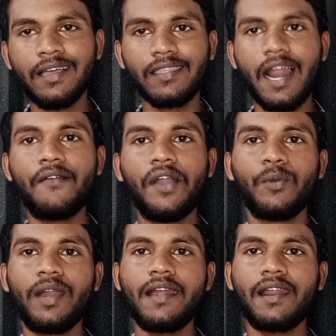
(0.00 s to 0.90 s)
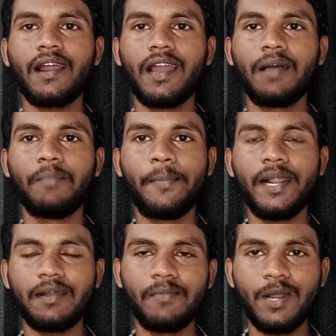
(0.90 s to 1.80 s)
திராவிட முன்னேற்ற கழகம்
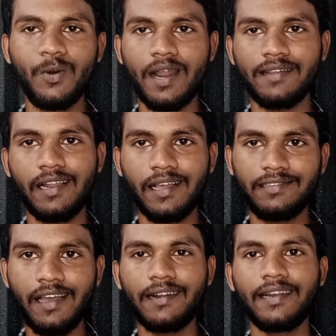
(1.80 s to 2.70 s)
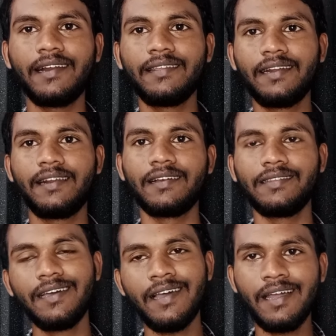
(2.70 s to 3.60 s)
அப்படின்ற மாதிரி ஒரு அரசியல் கட்சி ஆல்ரெடி இருந்துட்டு இருக்குது